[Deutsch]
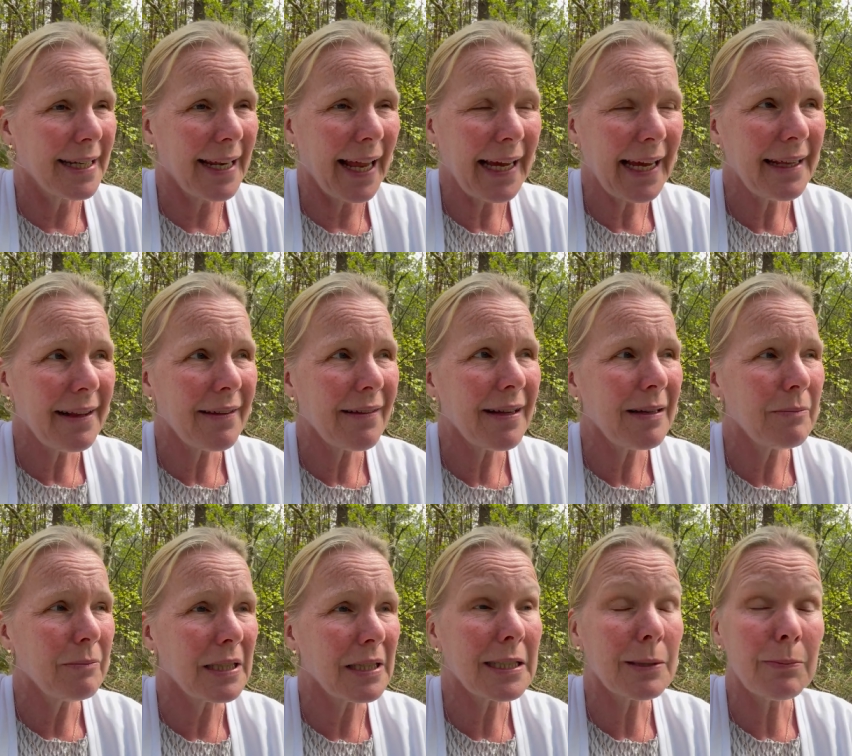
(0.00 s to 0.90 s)
leiser,
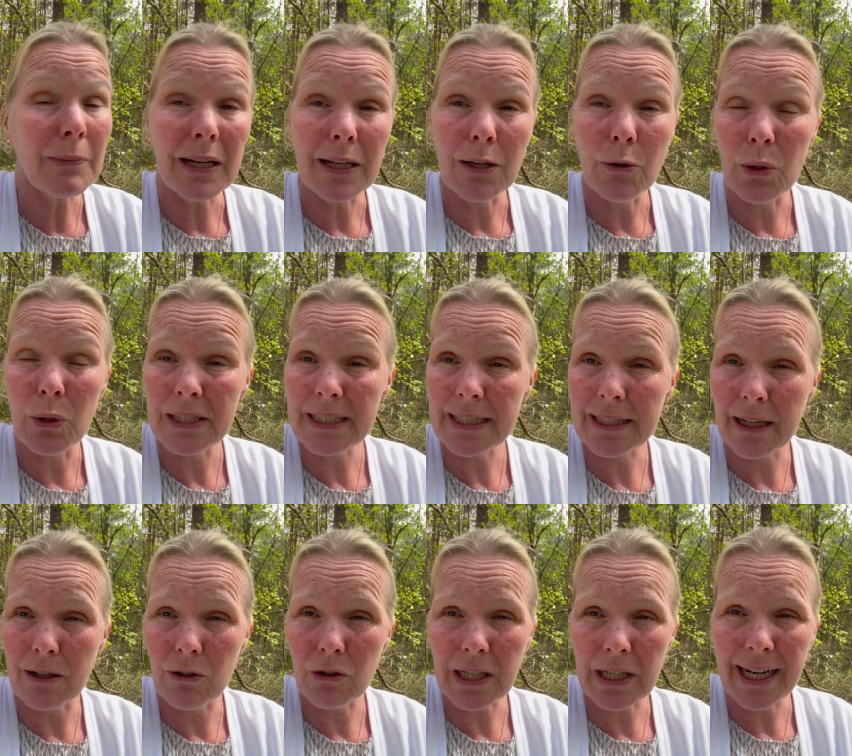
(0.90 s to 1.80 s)
manchmal höre ich ihn
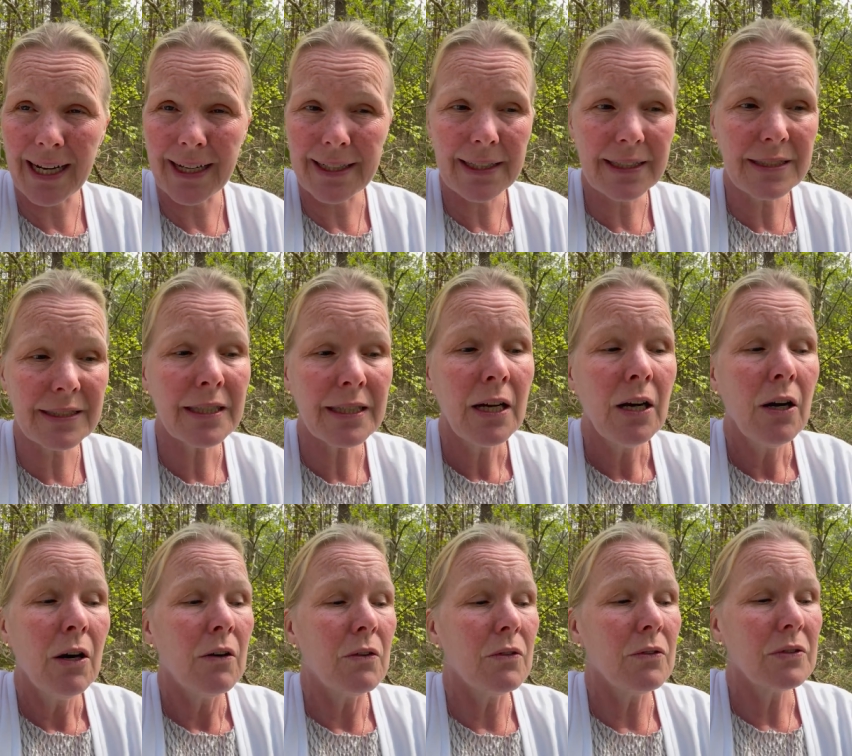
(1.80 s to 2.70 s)
auch gar nicht.
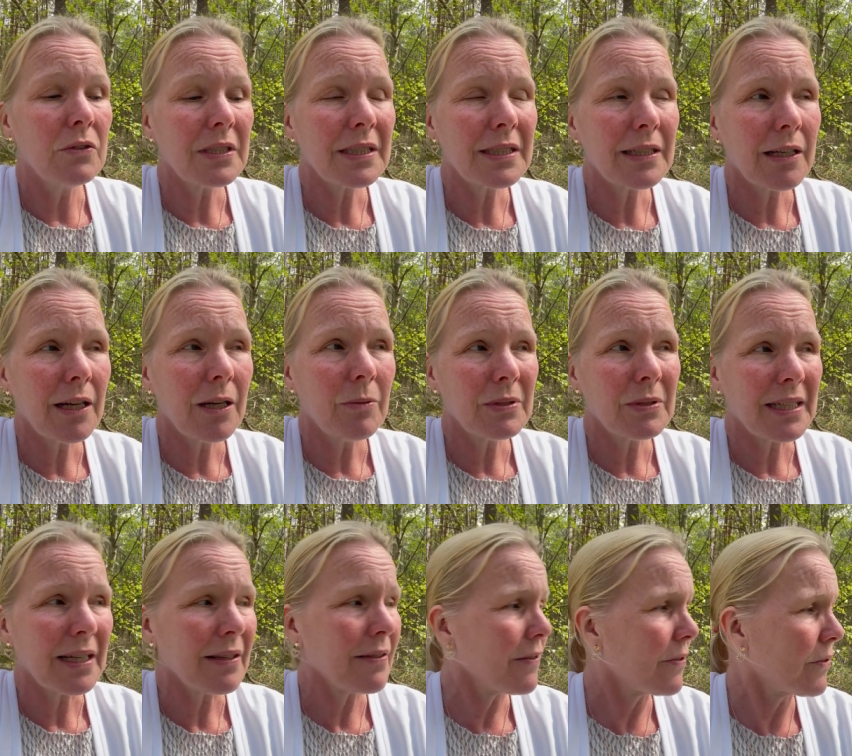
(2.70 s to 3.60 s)
Und ich glaube,
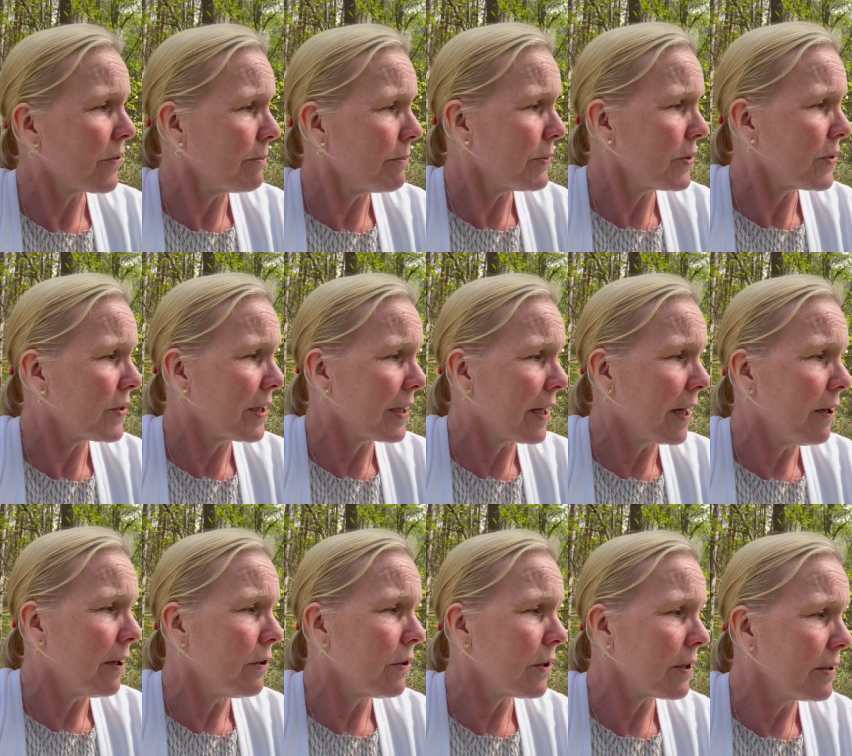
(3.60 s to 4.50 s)
das ist so ein bisschen
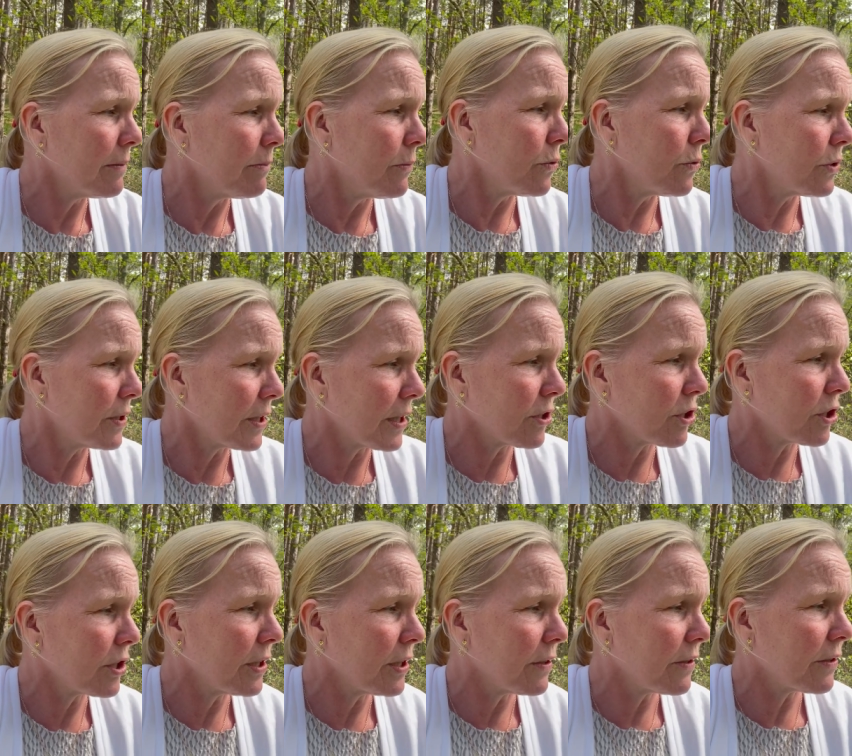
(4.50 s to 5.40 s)
auch im
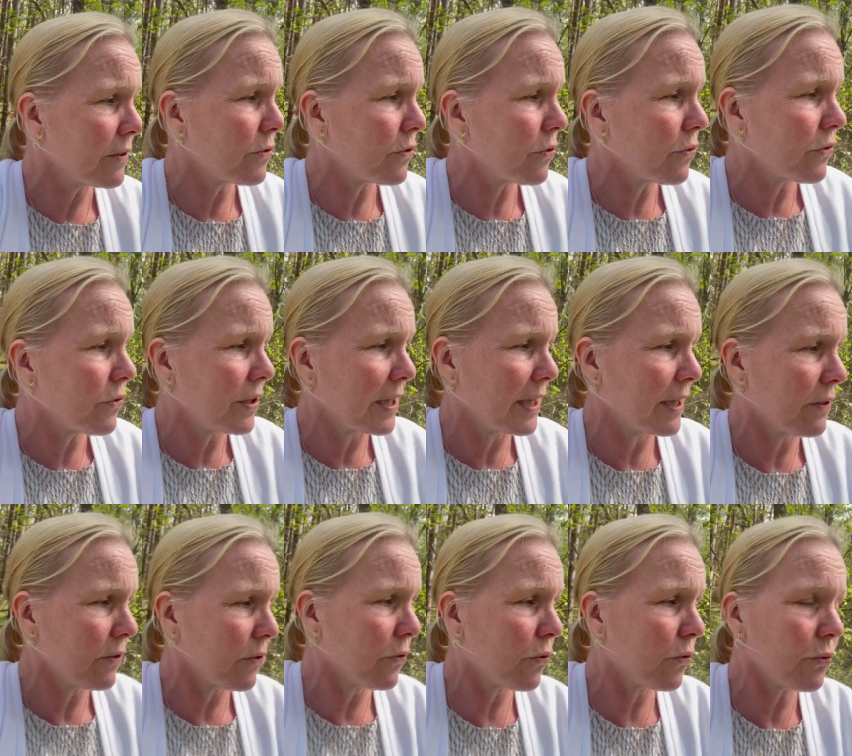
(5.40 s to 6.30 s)
Unterschied zu
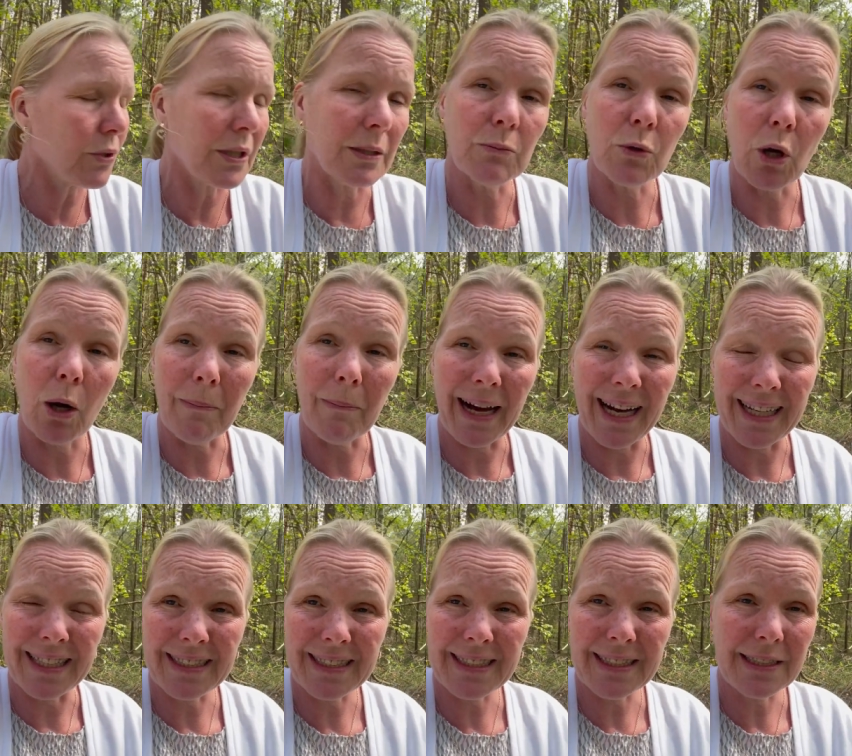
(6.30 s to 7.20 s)
sehen zu dem
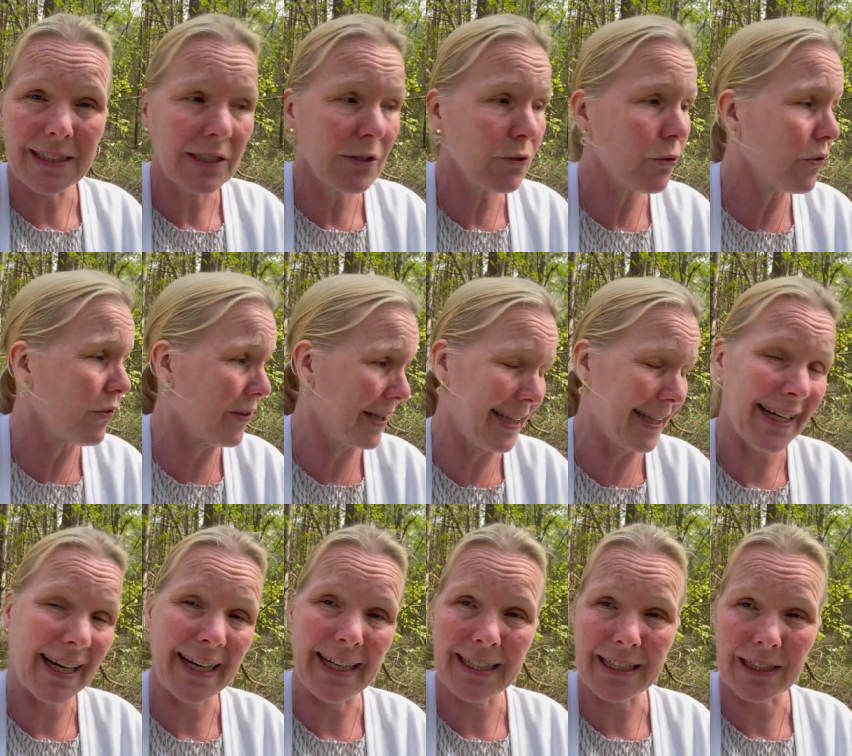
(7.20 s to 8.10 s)
normalen Tinnitus, der ja
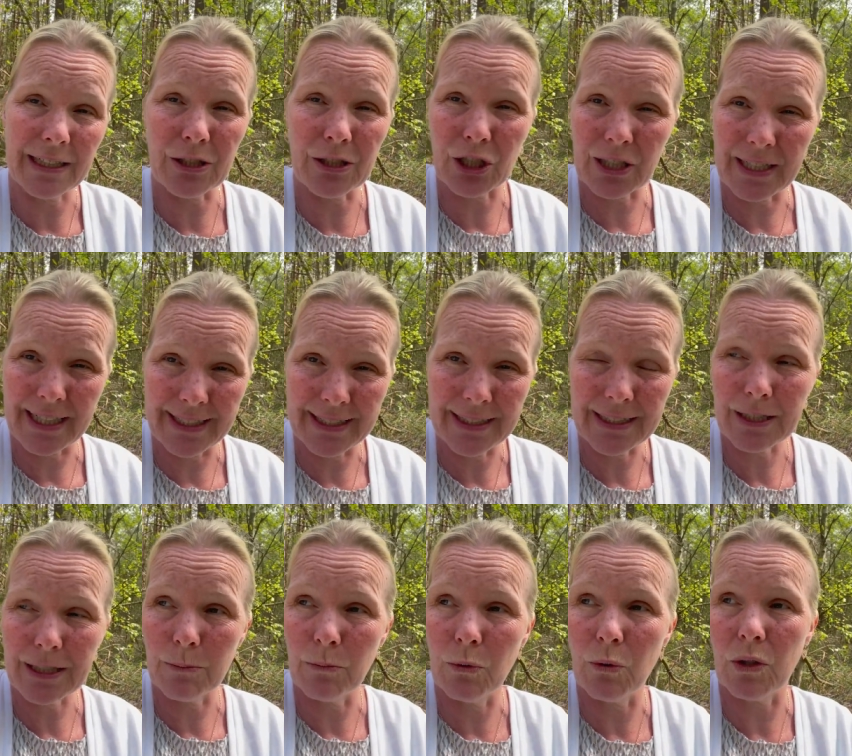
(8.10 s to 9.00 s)
eigentlich ständig
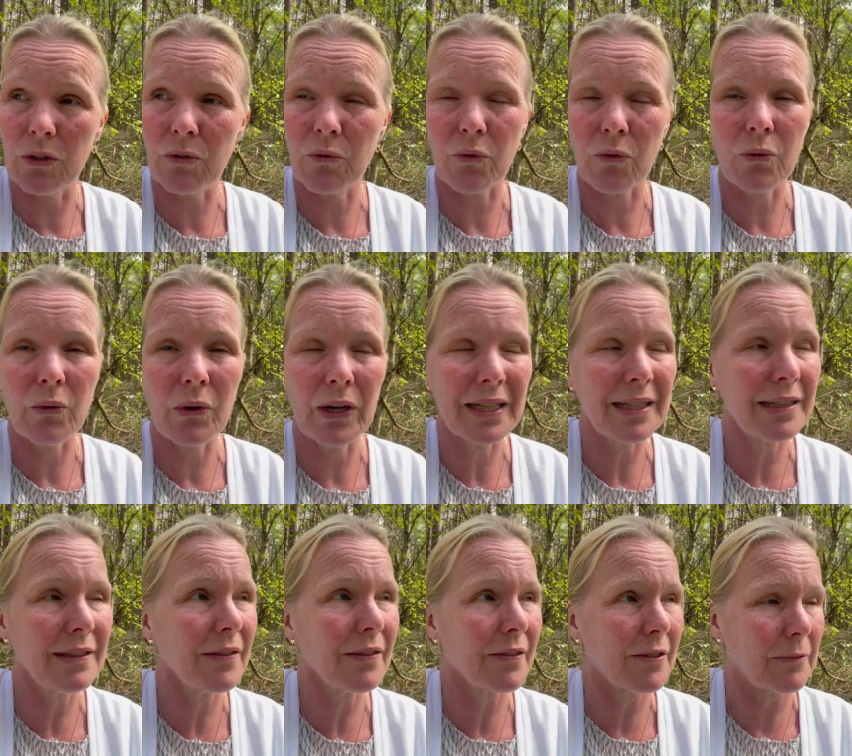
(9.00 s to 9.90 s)
im Ohr zu hören hören
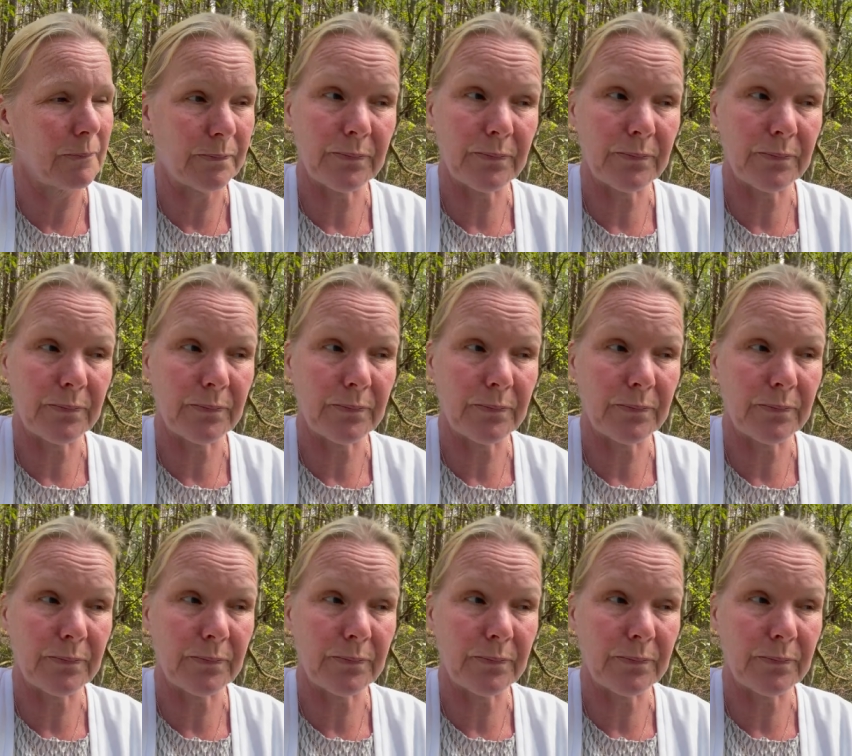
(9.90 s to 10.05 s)
ist,